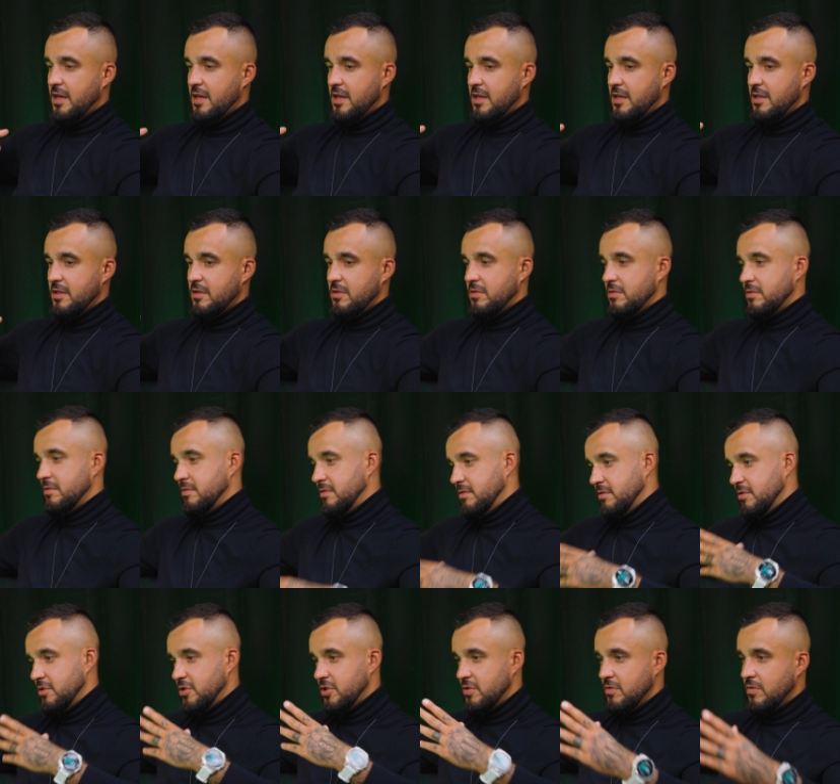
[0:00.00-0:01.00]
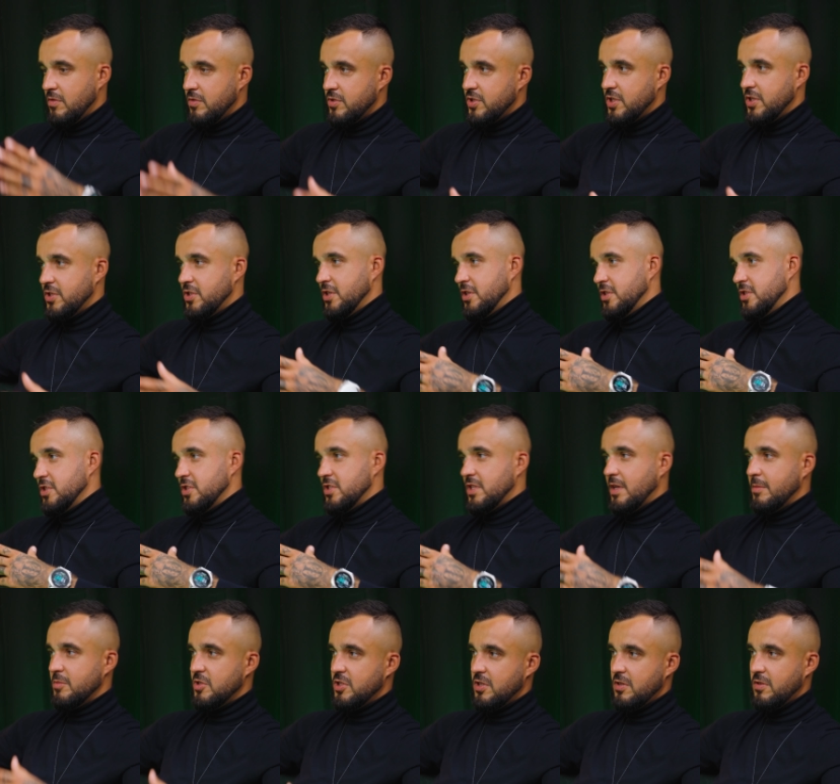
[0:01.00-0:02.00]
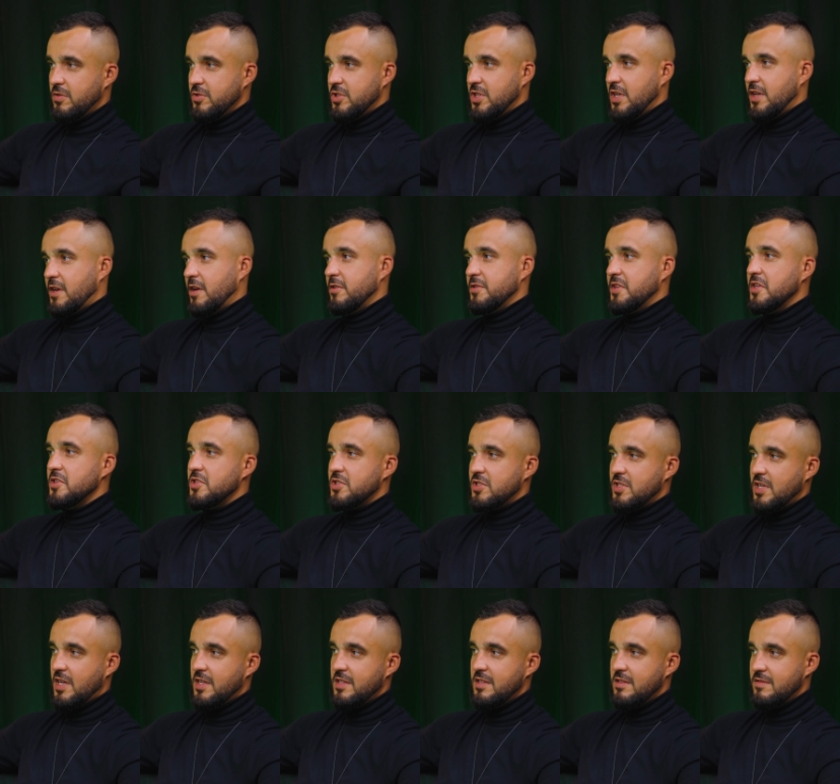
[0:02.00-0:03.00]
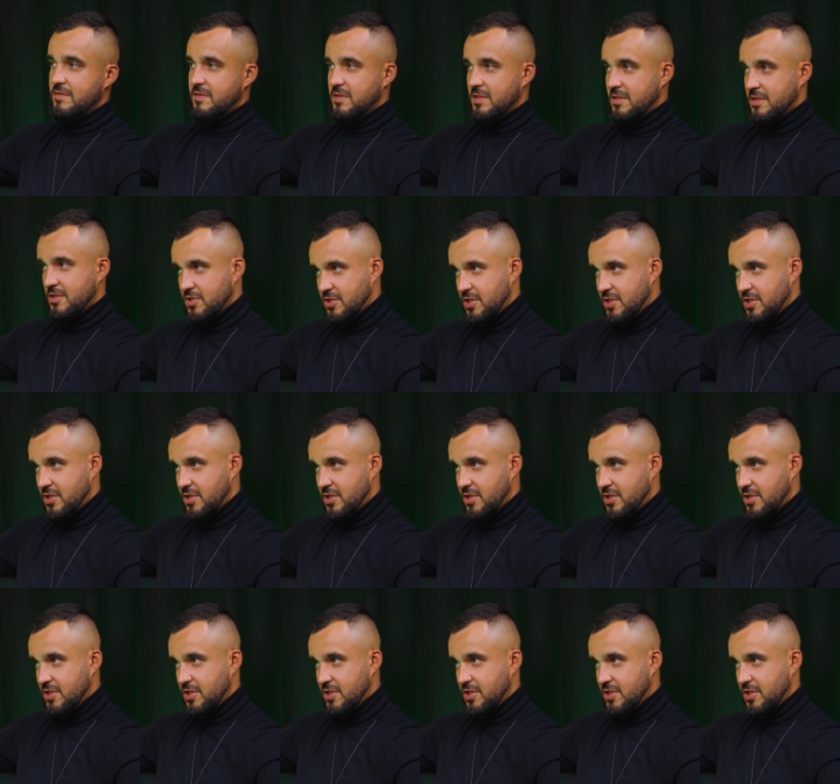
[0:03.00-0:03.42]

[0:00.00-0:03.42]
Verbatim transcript: e, no siłą rzeczy gdzieś tam się ociera o te ściany,